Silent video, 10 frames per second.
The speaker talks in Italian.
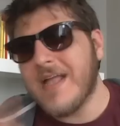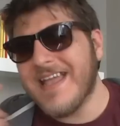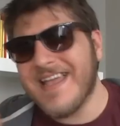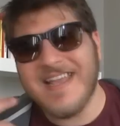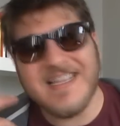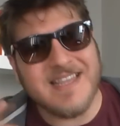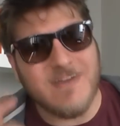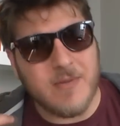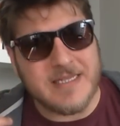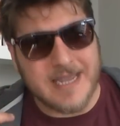E
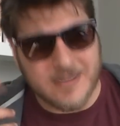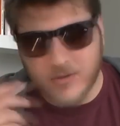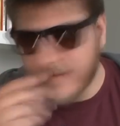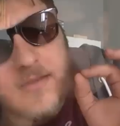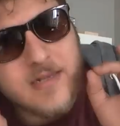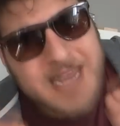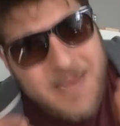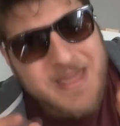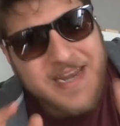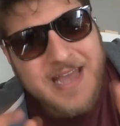stavo pensando, gli
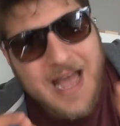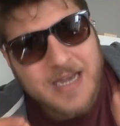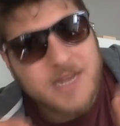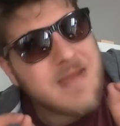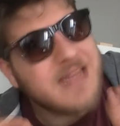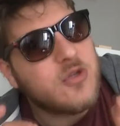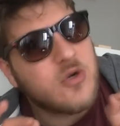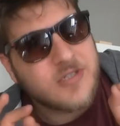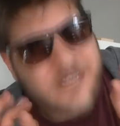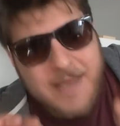americani
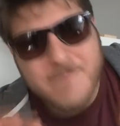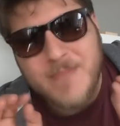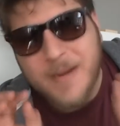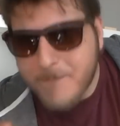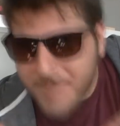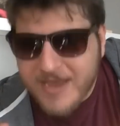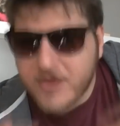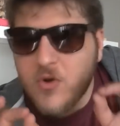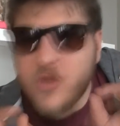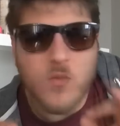mettono sempre
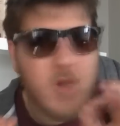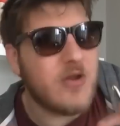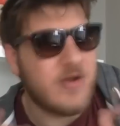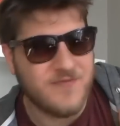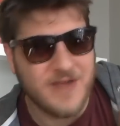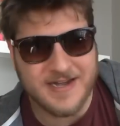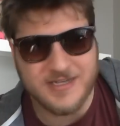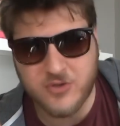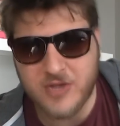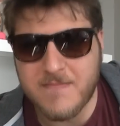becco in quello che fa il
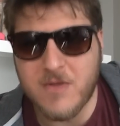resto del